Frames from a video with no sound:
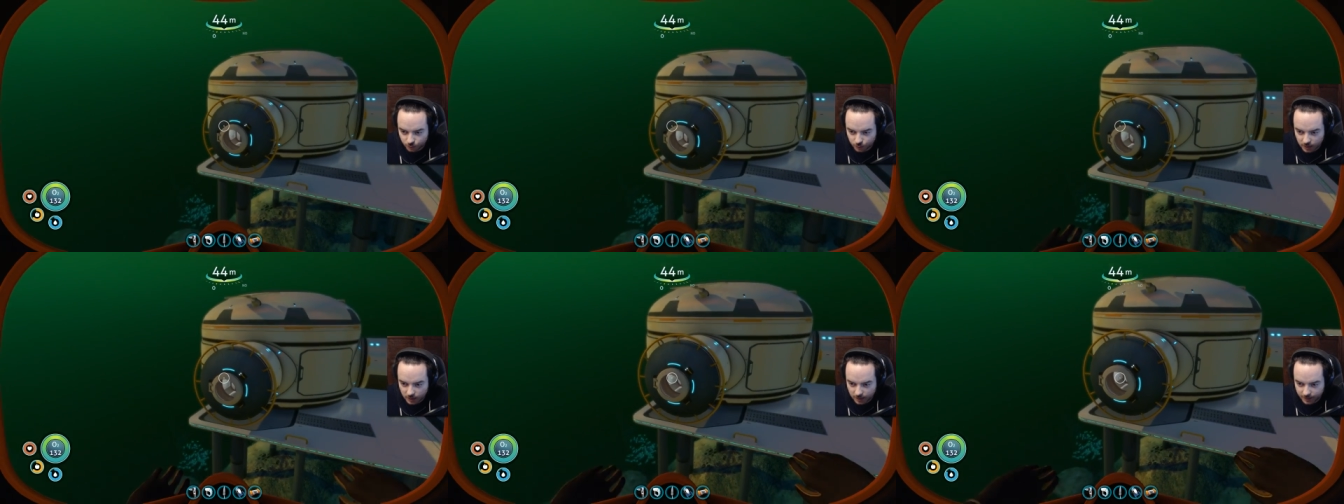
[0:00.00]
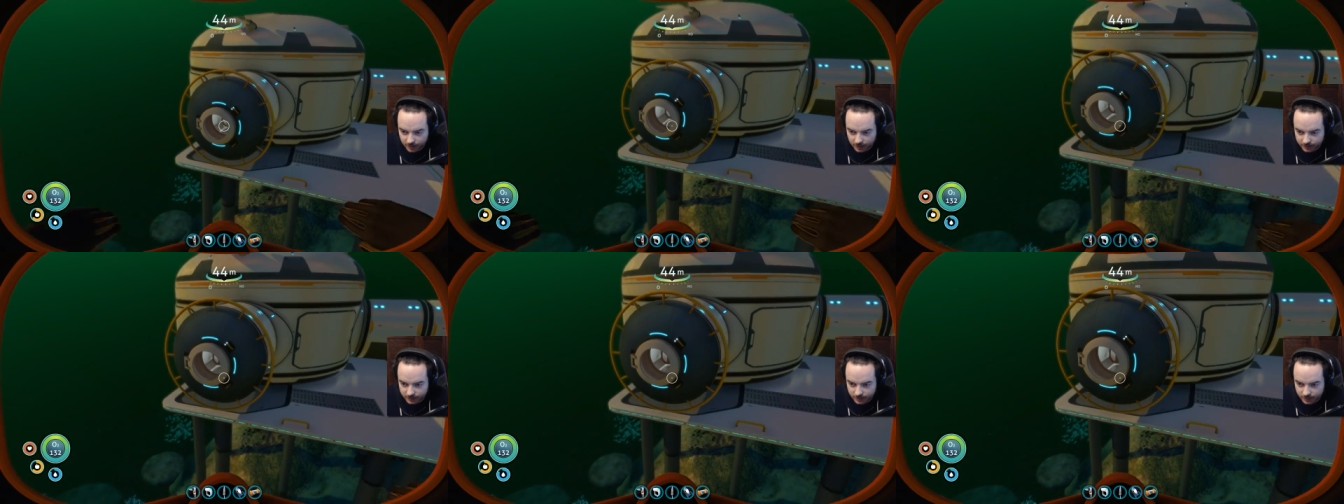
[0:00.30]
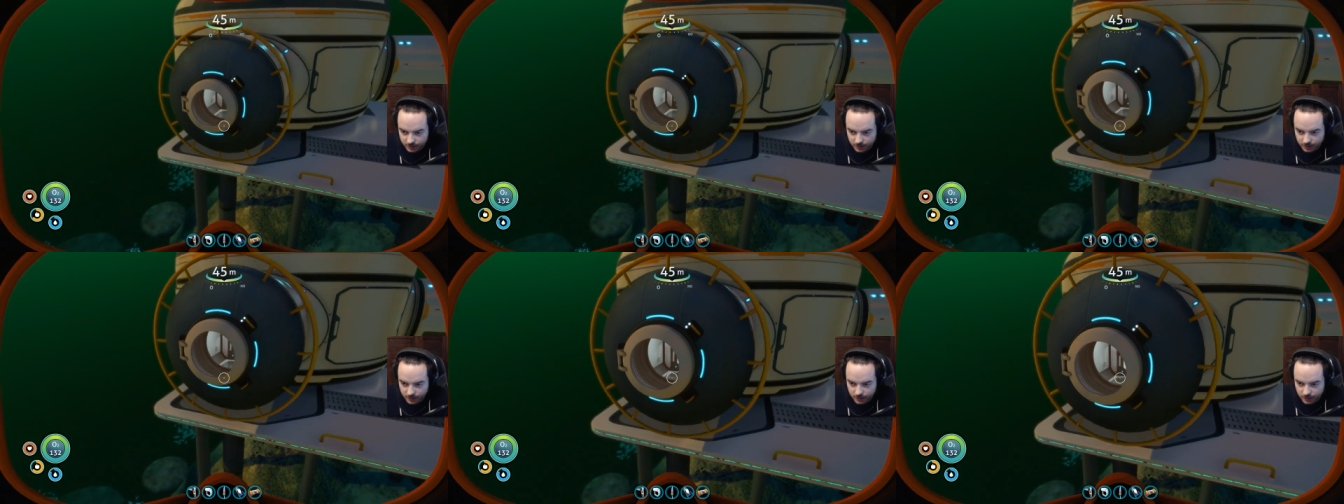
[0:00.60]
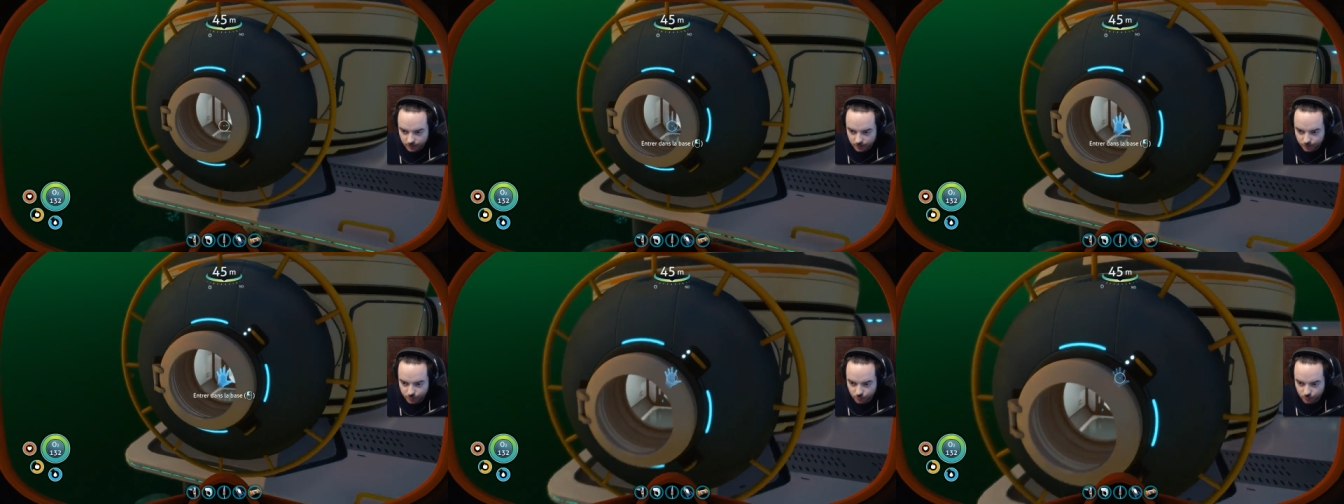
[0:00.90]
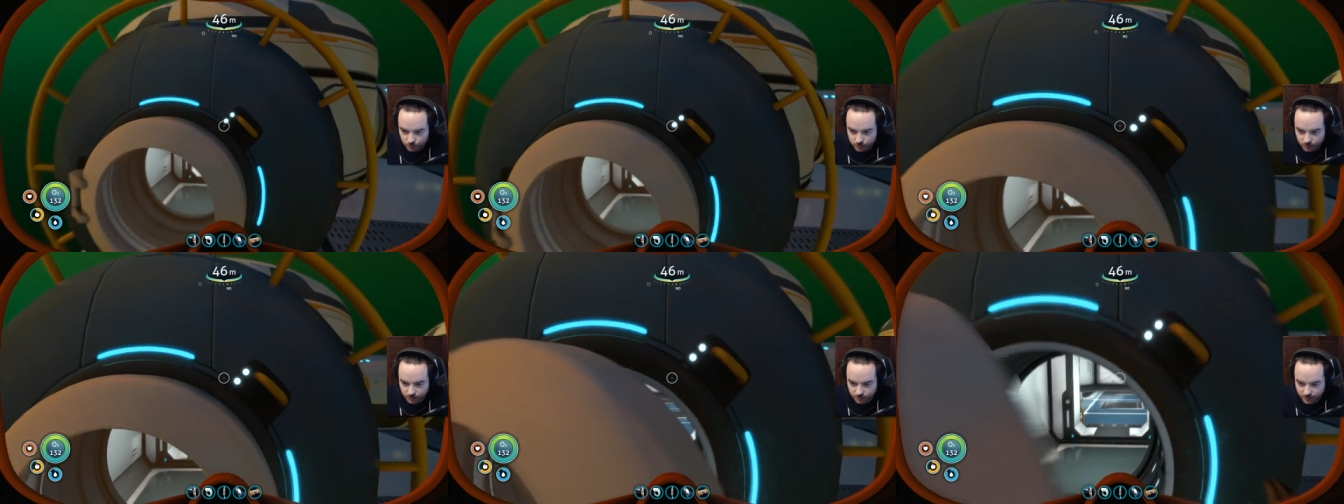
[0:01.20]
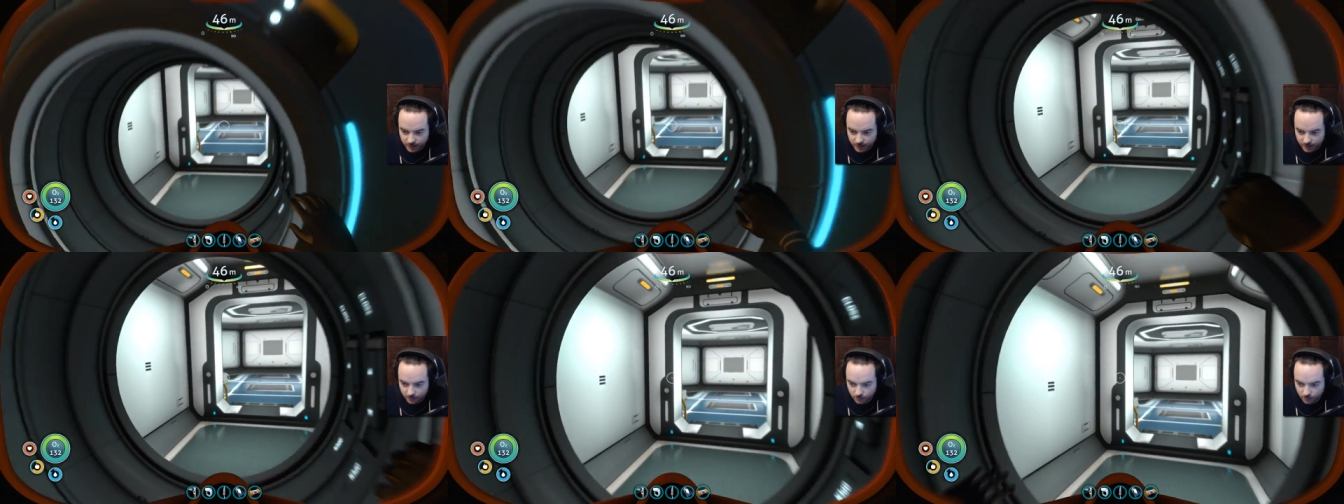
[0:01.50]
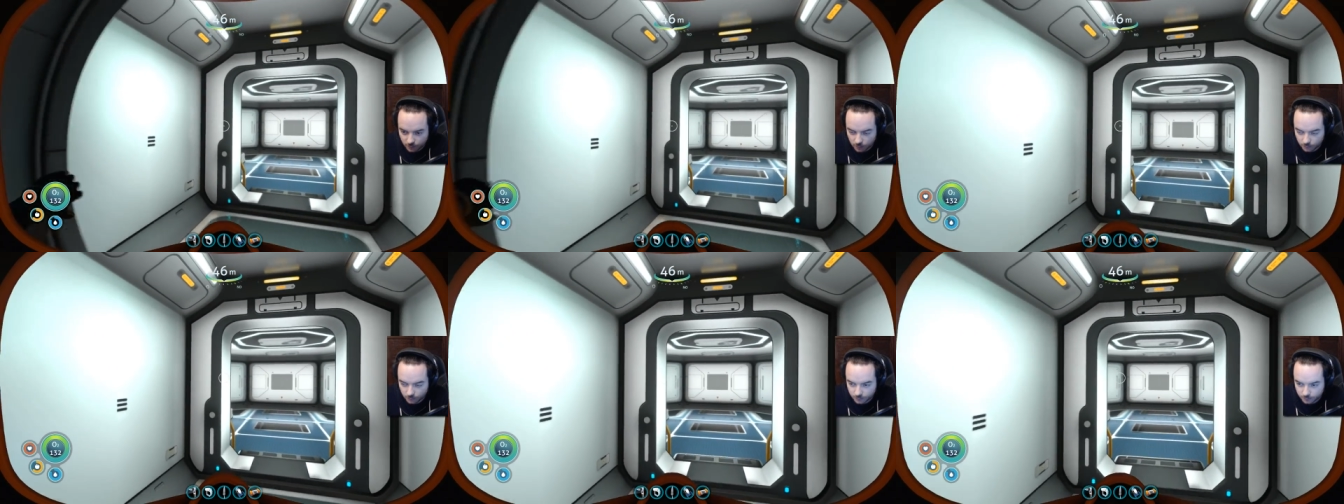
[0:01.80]
de la base. Pour ce faire,
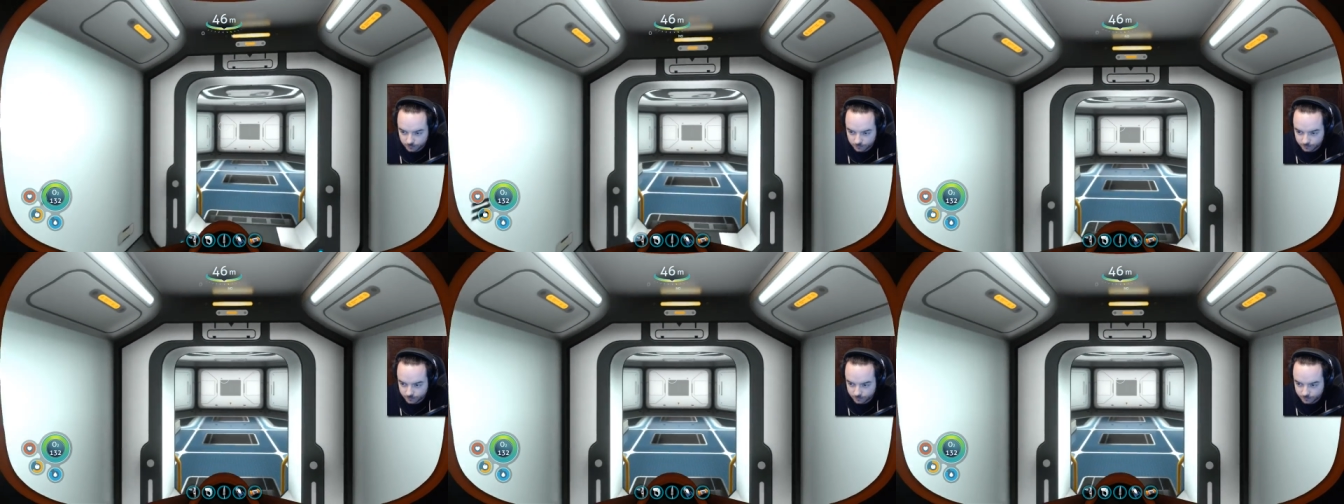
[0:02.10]
on rentre.